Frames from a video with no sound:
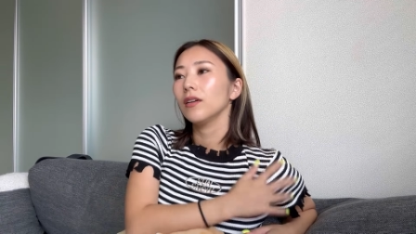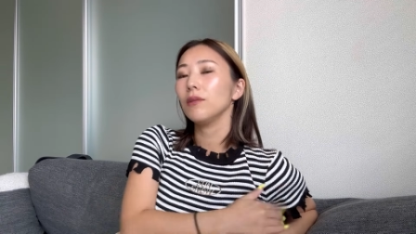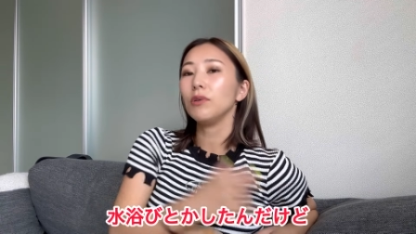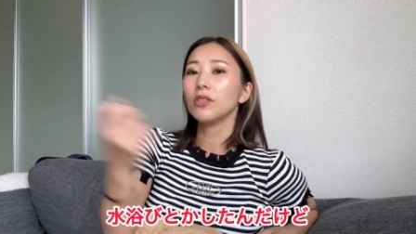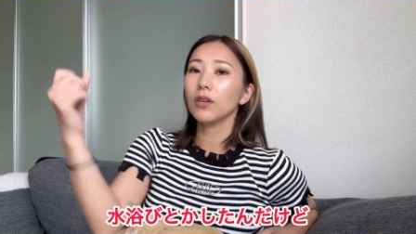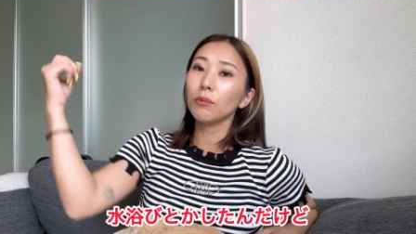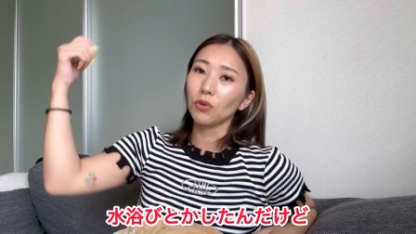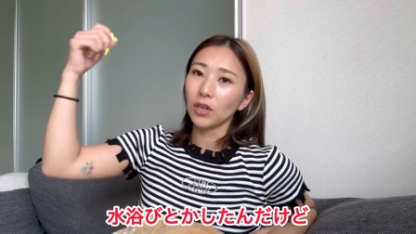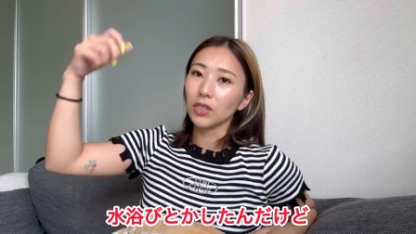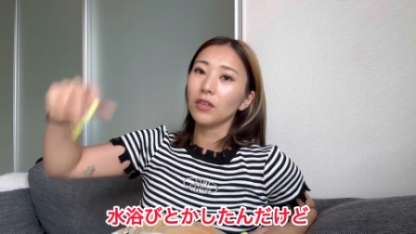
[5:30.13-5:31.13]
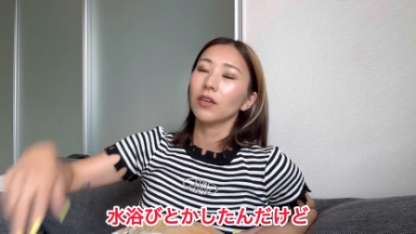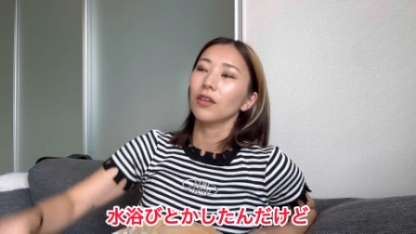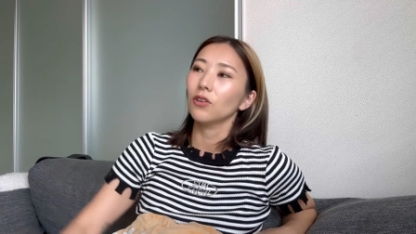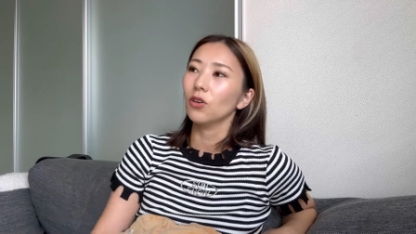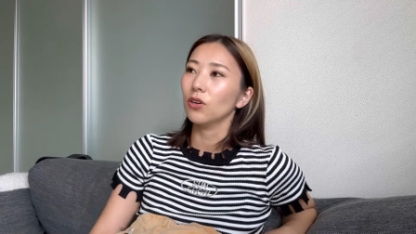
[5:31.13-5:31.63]
で水浴びとかしたんだけ
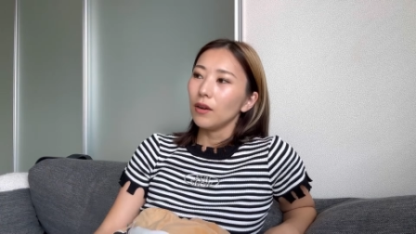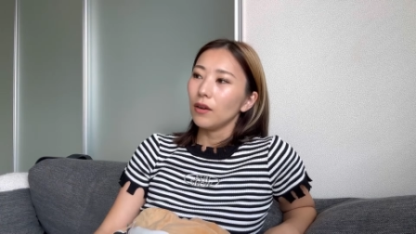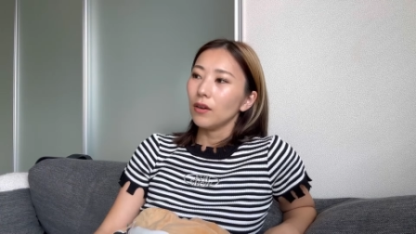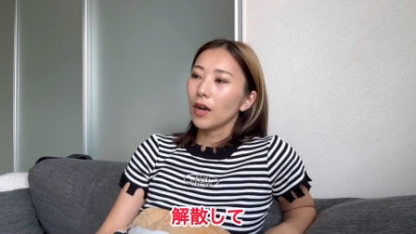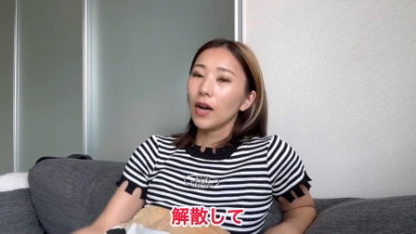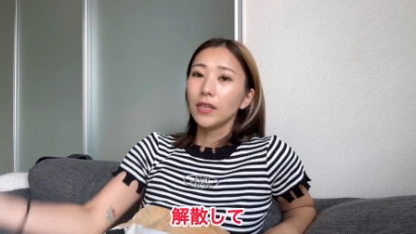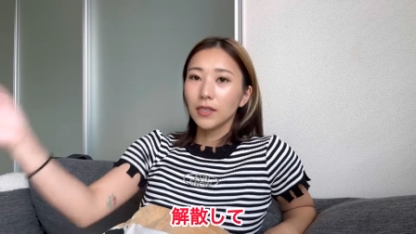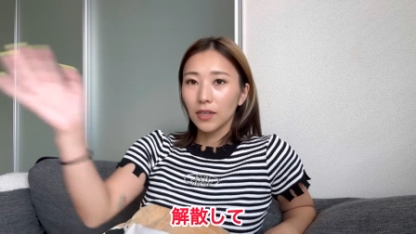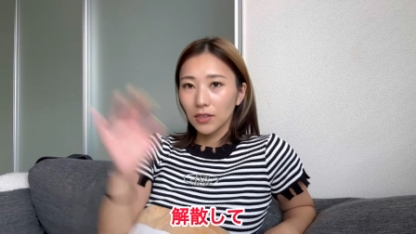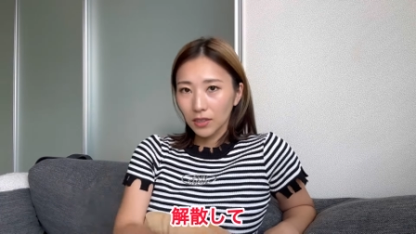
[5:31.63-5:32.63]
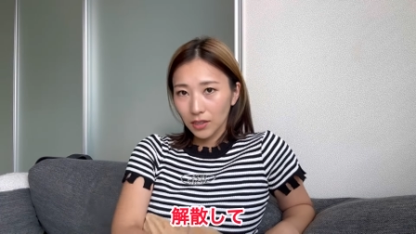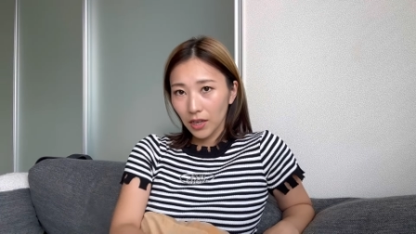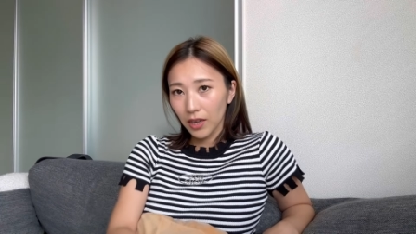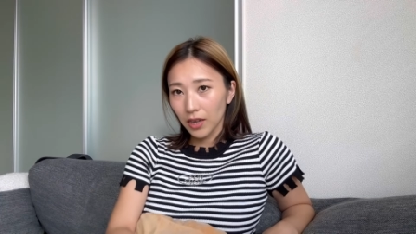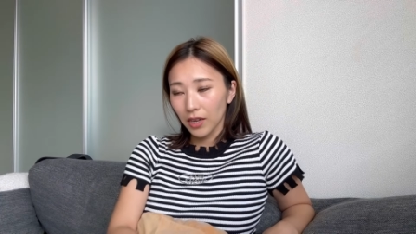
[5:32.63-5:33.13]
ど解散し
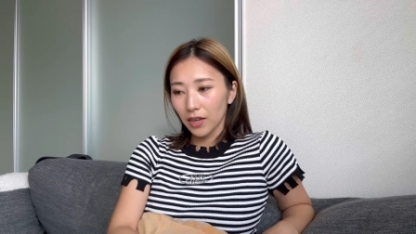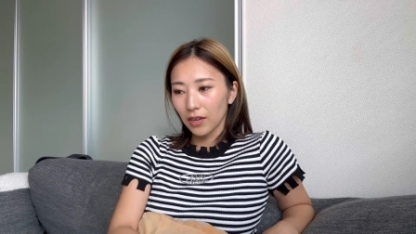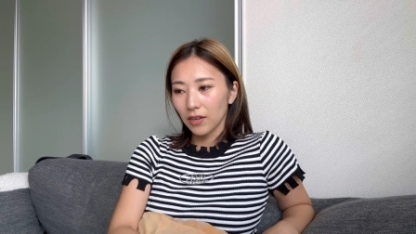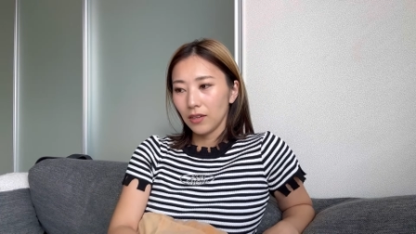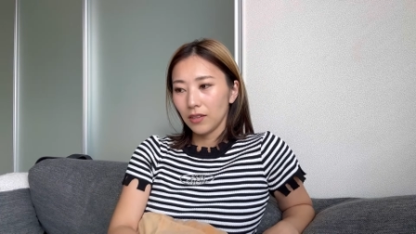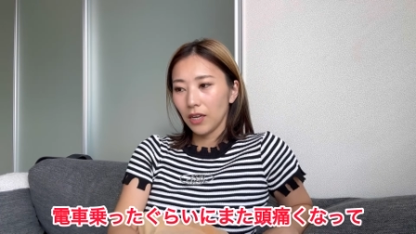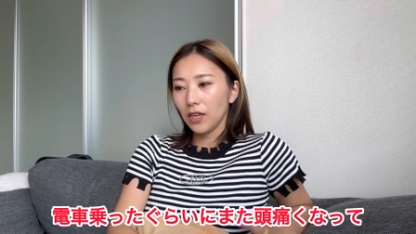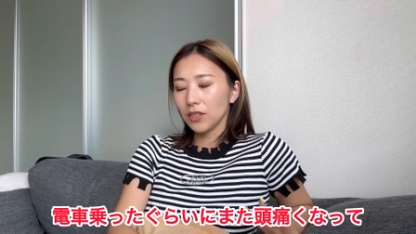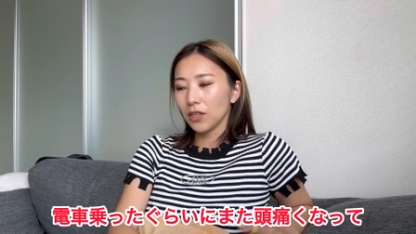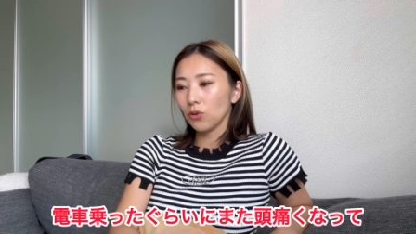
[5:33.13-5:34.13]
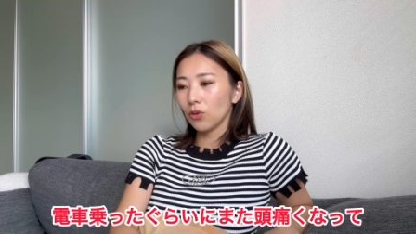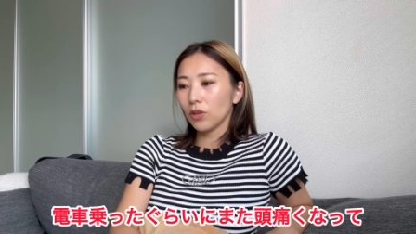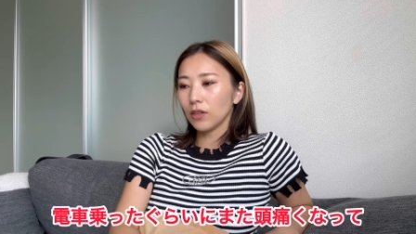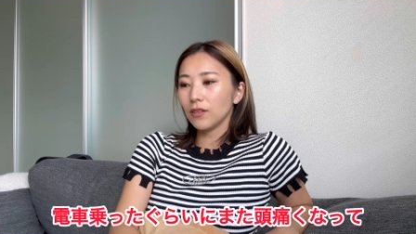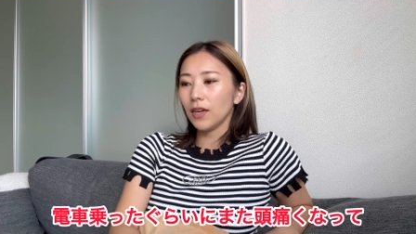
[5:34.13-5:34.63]
て電車乗っ
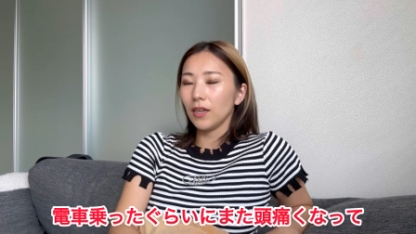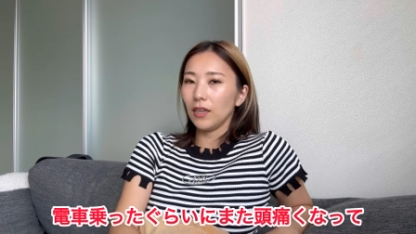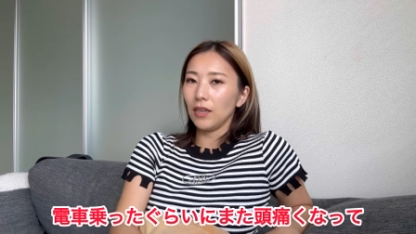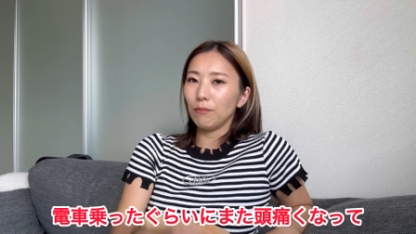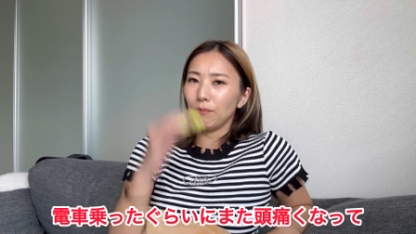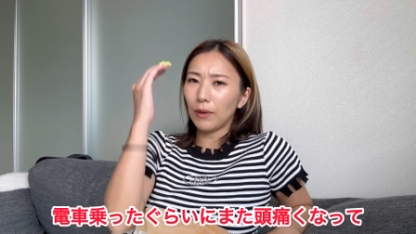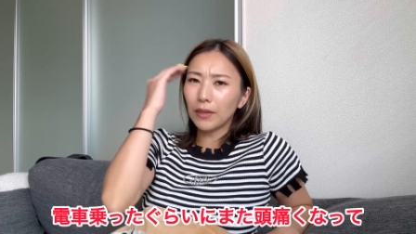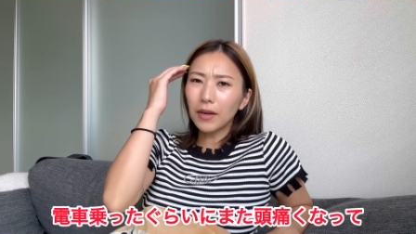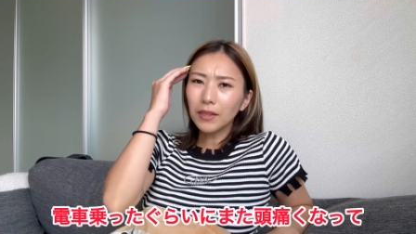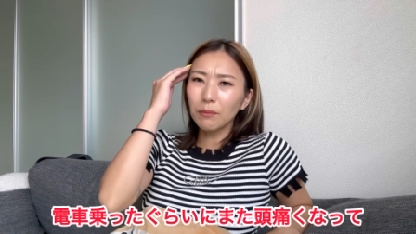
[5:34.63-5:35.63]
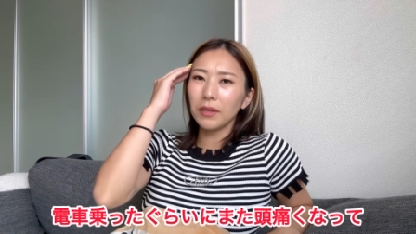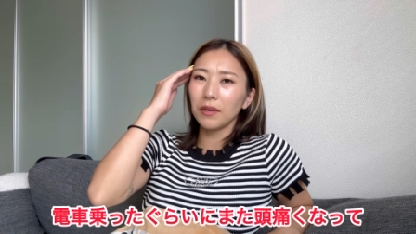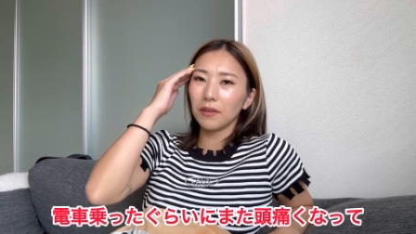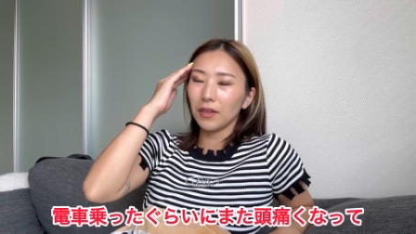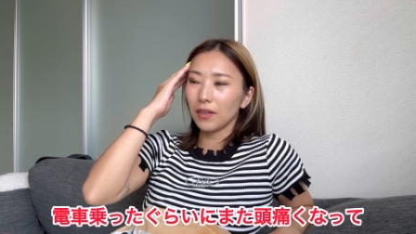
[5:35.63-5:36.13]
たぐらいにまた頭
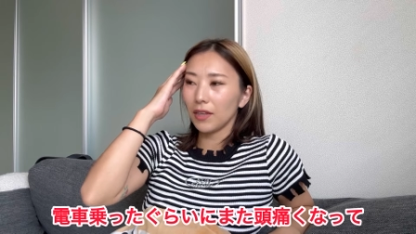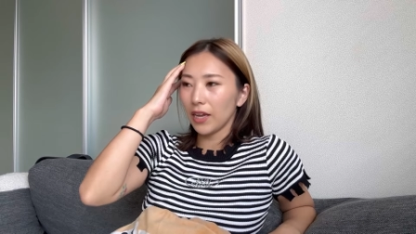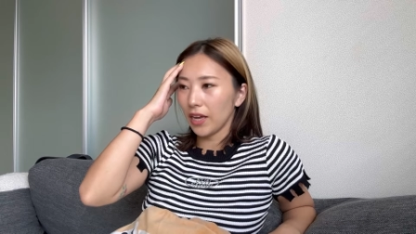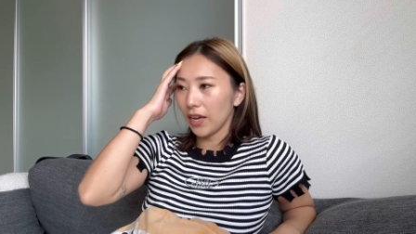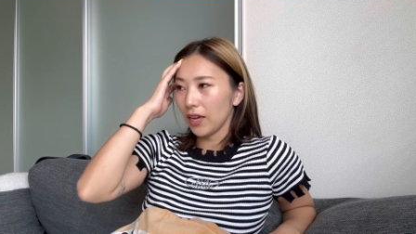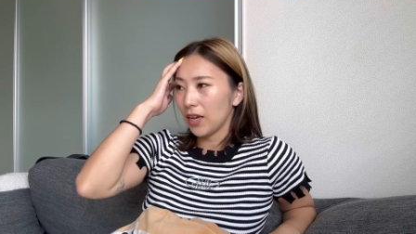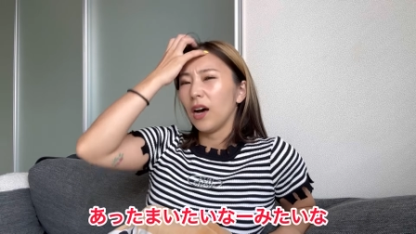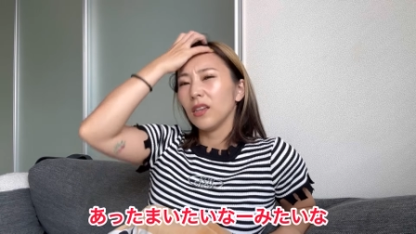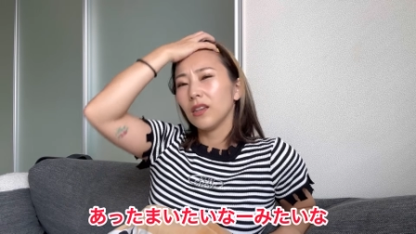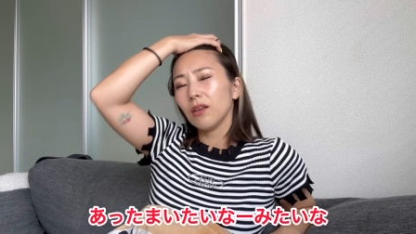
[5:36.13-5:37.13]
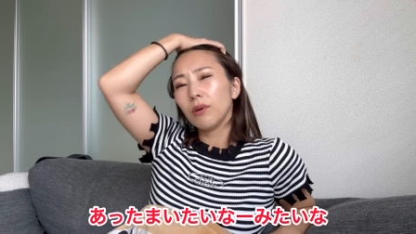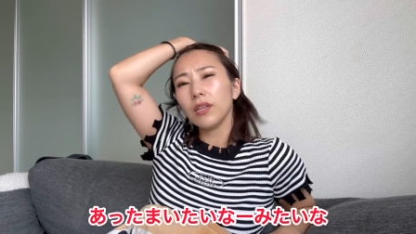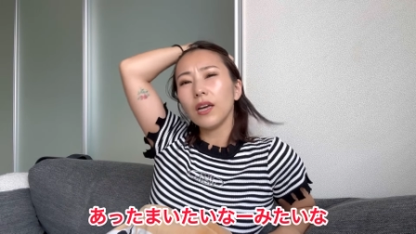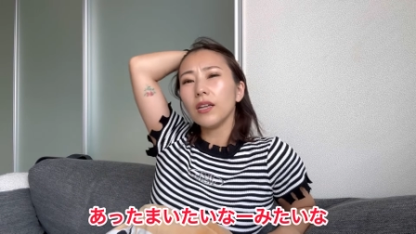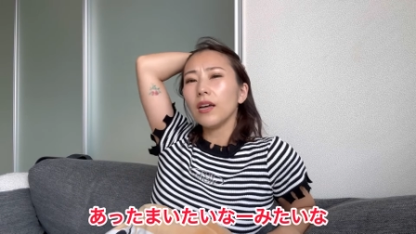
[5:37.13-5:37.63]
痛くなって頭
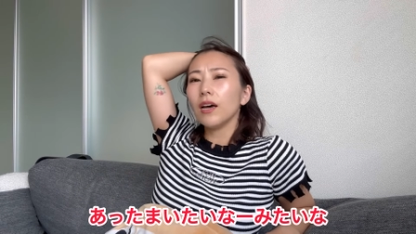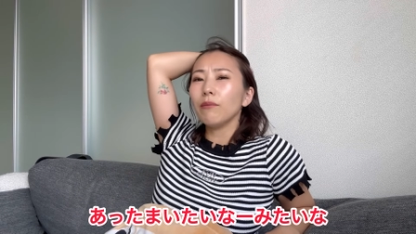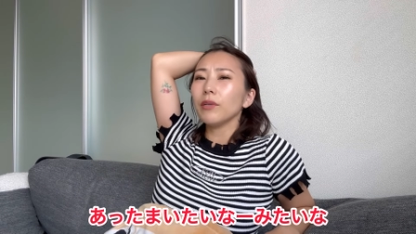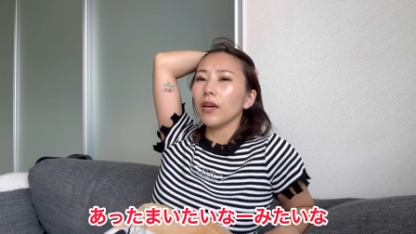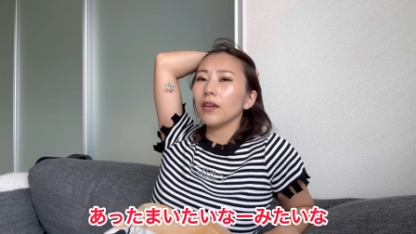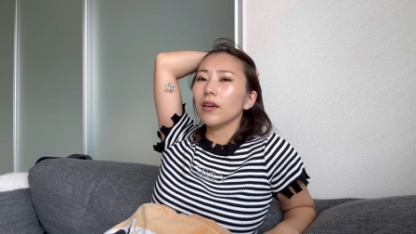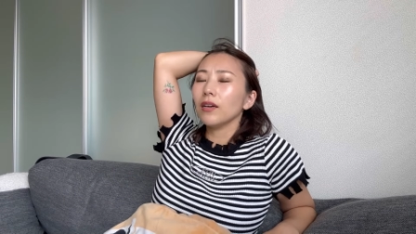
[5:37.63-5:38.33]
痛いなーみたいな